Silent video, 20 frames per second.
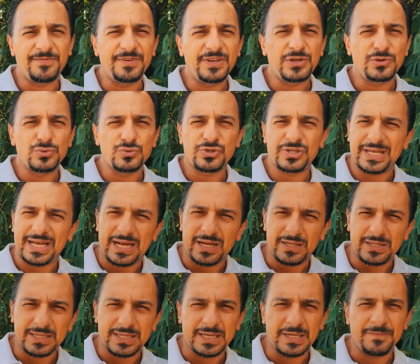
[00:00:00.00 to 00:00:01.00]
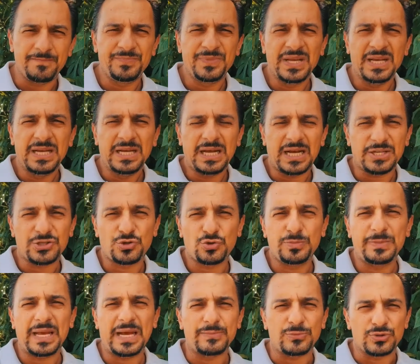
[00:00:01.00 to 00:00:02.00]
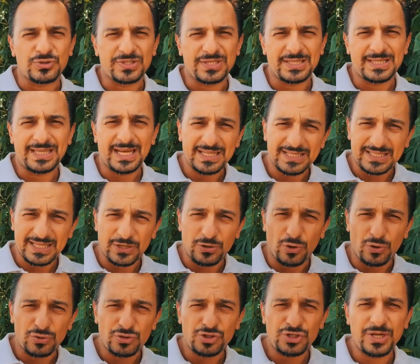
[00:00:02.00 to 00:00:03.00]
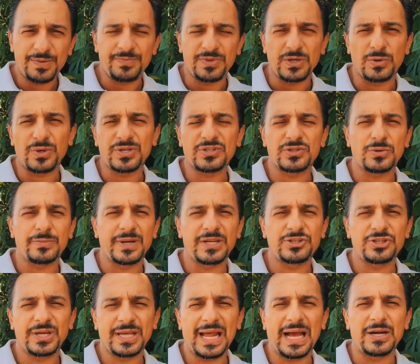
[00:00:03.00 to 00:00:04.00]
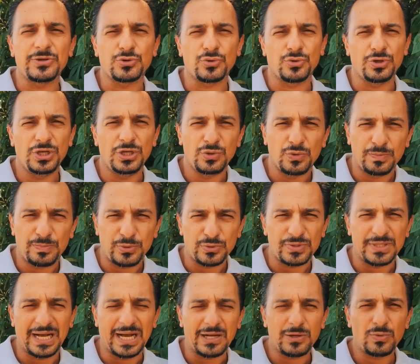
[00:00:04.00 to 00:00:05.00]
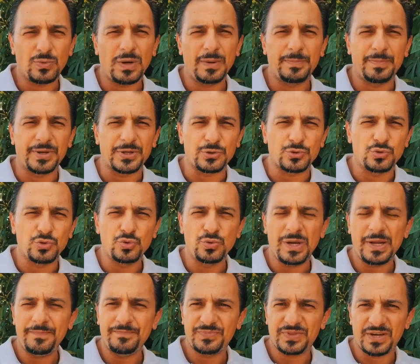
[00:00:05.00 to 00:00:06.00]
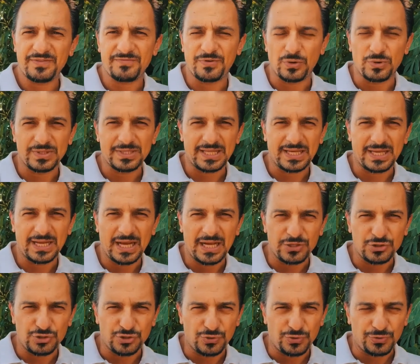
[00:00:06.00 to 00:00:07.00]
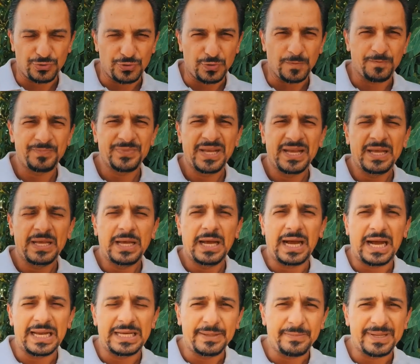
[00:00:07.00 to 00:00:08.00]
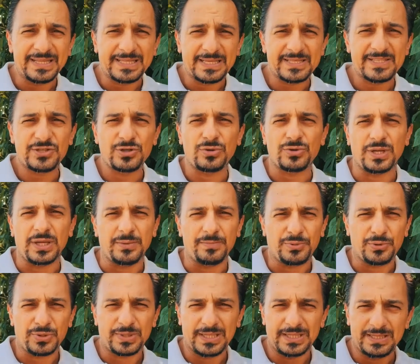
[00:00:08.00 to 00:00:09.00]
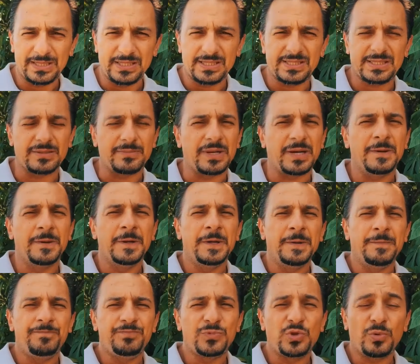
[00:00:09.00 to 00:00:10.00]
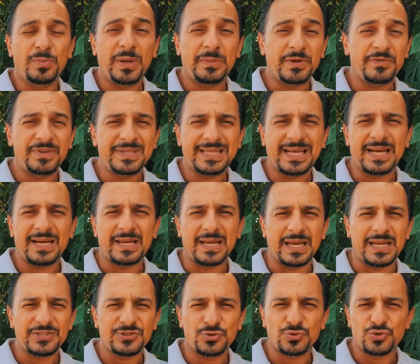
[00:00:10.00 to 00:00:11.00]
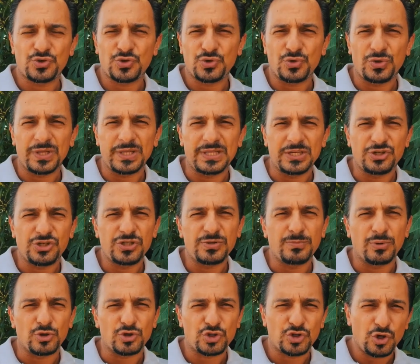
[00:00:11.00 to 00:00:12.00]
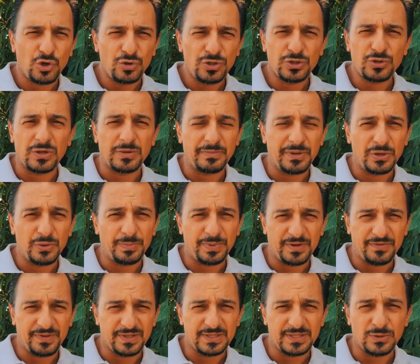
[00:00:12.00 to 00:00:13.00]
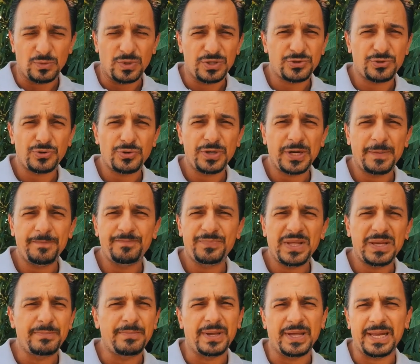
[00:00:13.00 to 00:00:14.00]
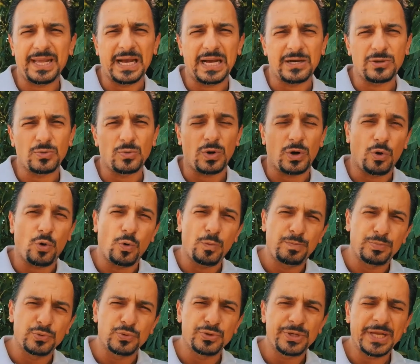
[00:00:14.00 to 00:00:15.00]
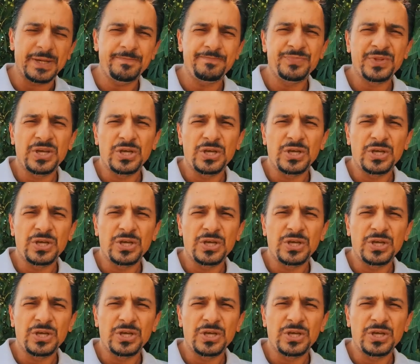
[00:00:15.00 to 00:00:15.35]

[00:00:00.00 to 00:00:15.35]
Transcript: Ficus carica. Assumiamo 70 gocce di questo macerato in un po' d'acqua per 2-3 volte al giorno. Alimentazione importantissima. Dobbiamo evitare l'assunzione di cibo solido almeno per 24 ore e bere acqua, oppure